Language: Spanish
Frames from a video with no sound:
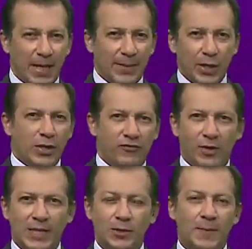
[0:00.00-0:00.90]
Para mayor
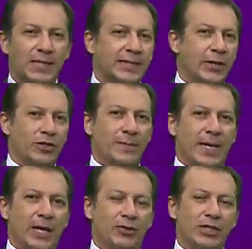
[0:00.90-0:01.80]
información visítenos en
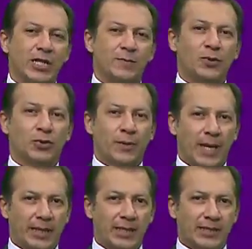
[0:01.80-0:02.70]

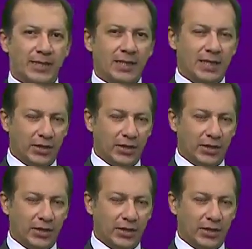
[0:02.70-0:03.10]
meganoticias.mx